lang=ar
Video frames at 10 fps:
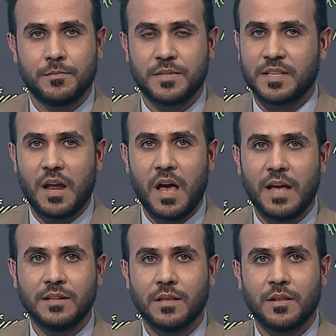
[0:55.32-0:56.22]

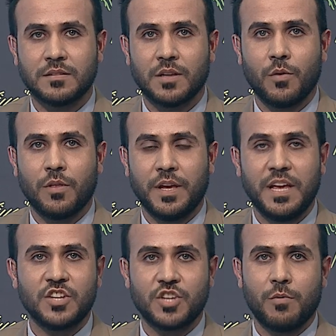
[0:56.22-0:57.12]
بصراحة أنتظر توضيح
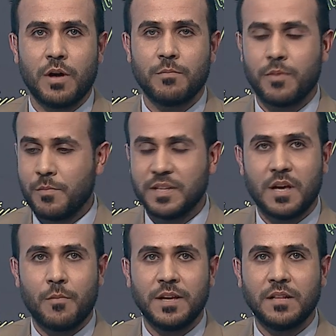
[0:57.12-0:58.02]
يا شباب
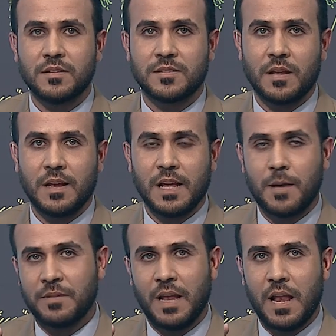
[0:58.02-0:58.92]
متى ما يتصل
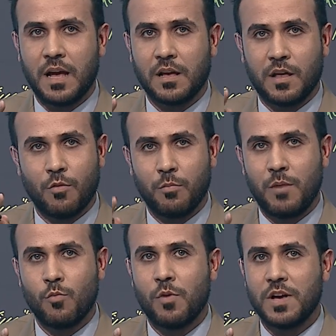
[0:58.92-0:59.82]
الكابتن على كاظم
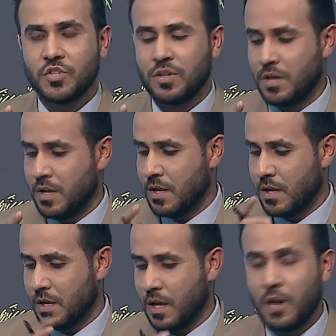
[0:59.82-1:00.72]
بالمباشر
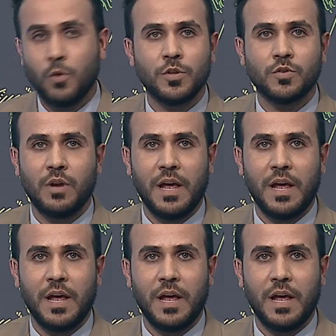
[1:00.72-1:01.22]
خلوه يدخل